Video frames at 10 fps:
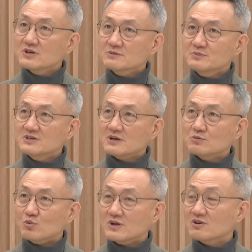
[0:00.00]
금리를
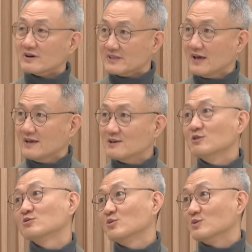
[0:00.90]
계속 올릴 것 같아? 네.
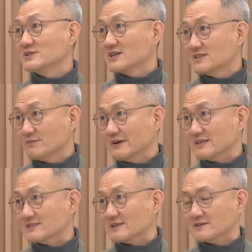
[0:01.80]
이걸 또 체크를 해봐야
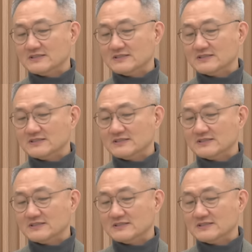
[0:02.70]
되잖아요.